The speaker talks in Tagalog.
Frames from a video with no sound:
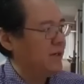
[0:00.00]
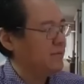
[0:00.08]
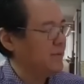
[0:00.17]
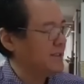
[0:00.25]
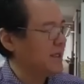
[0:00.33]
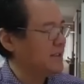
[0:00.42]
pag
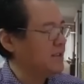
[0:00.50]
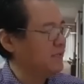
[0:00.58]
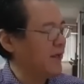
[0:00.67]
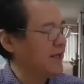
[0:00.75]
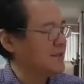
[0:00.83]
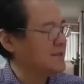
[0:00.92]
may side
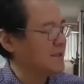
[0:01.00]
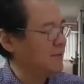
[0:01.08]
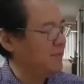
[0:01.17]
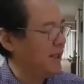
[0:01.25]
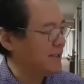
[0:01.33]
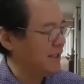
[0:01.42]
effect ka sa
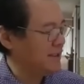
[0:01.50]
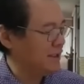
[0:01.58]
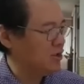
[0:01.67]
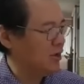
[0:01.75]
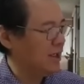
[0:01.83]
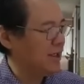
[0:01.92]
tableta,
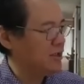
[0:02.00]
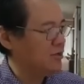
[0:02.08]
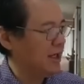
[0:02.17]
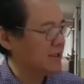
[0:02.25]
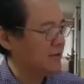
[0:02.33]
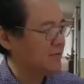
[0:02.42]
dito ka
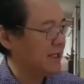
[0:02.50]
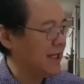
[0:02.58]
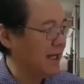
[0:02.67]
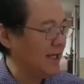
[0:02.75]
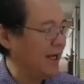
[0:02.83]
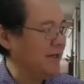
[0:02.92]
radioactive.
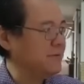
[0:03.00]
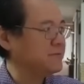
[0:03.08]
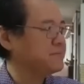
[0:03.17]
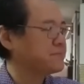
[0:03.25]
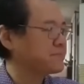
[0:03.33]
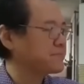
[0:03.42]
Kaya lang,
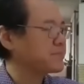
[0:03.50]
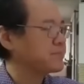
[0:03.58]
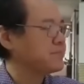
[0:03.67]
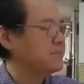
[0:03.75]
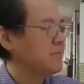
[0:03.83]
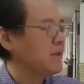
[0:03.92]

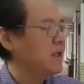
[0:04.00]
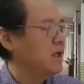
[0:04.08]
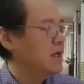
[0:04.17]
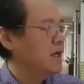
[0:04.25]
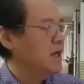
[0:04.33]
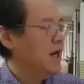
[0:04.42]

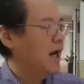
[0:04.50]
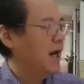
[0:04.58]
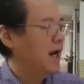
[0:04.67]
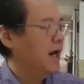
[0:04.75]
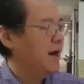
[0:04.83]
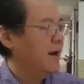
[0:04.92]

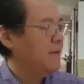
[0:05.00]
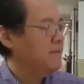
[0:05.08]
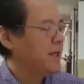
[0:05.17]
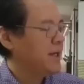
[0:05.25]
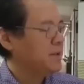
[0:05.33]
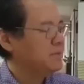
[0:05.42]
Uh,
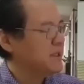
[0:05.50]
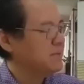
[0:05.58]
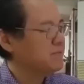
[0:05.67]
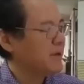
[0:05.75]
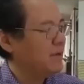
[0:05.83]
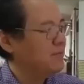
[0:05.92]
meron ding
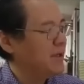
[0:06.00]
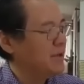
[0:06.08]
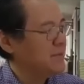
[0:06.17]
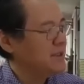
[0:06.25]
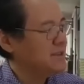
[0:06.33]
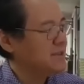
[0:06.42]

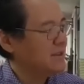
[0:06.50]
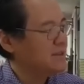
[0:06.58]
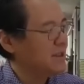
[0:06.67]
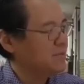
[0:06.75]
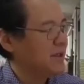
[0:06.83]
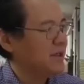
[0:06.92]
problem minsan,
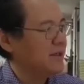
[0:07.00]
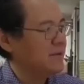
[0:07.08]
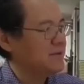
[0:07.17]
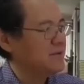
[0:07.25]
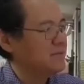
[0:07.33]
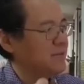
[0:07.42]
syempre
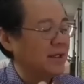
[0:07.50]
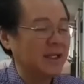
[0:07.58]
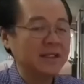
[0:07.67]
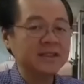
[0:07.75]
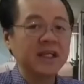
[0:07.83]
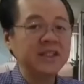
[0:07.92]
may
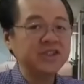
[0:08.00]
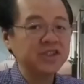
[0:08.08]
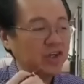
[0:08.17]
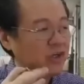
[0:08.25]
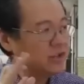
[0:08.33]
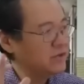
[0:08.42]

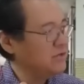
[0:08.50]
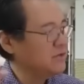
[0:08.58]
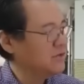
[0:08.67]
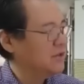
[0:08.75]
radiation,